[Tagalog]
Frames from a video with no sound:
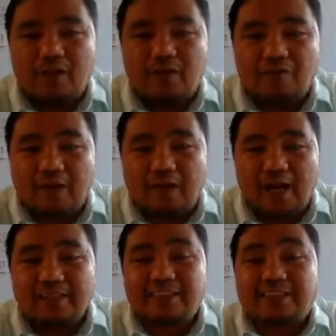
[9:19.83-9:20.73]
effect.
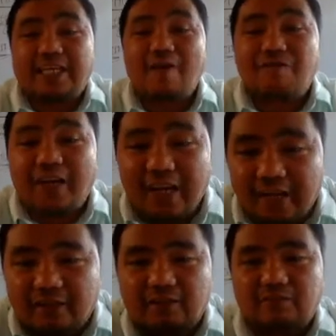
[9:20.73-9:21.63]
And
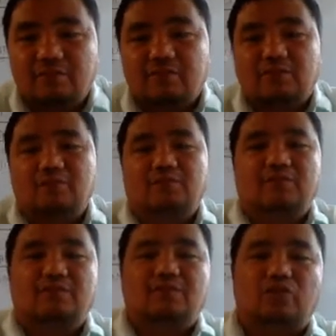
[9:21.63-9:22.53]
suffering
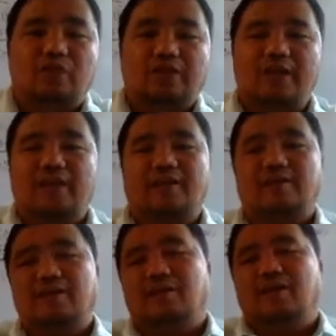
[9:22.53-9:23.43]
para di ay
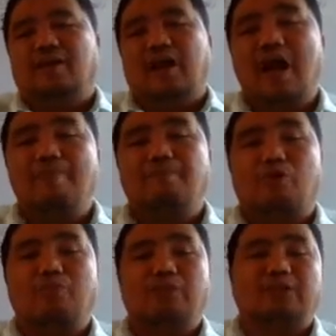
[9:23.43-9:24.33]
come
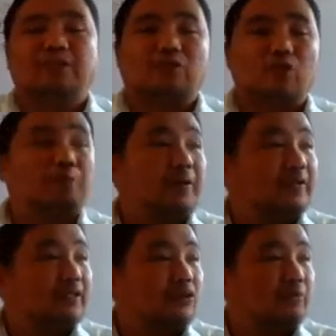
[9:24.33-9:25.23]
from his
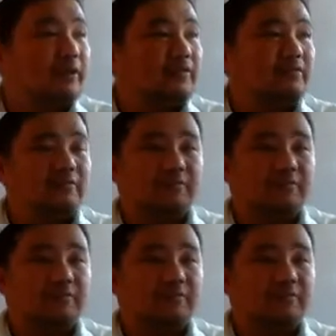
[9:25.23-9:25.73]
complete atonement.